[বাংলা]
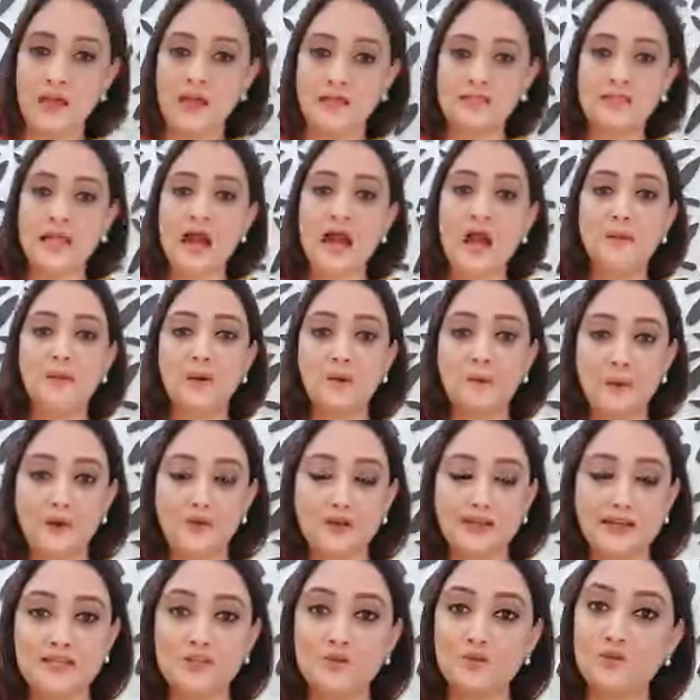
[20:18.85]
আচ্ছা আমার পর
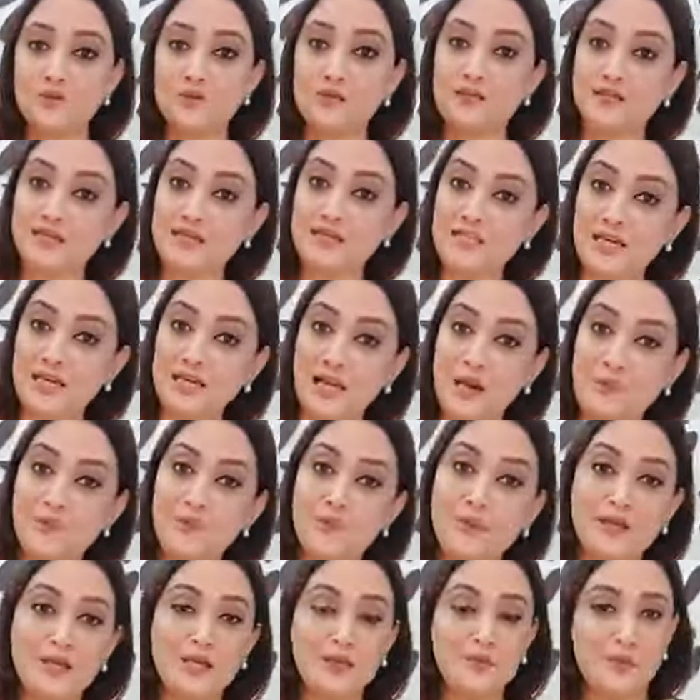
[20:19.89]
ড্রেসগুলো নিতে চাইলে আপু
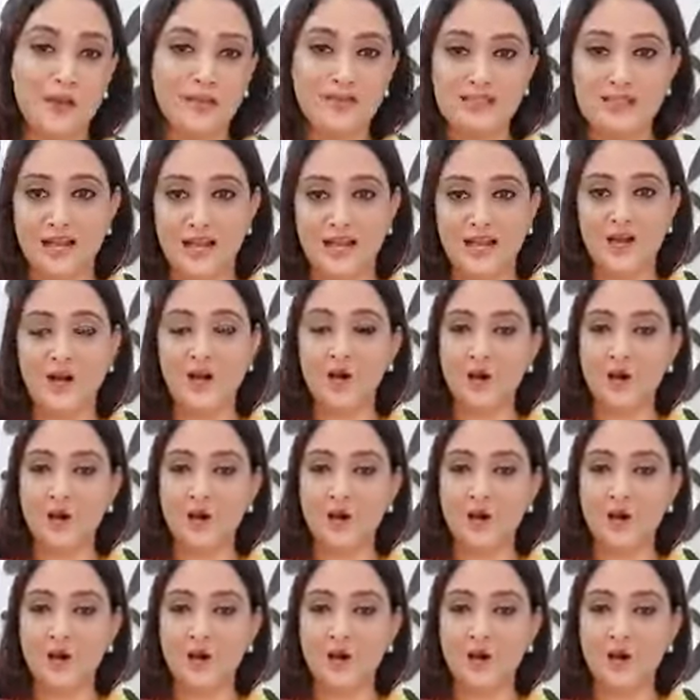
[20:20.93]
মেকিং প্রাইস রাখা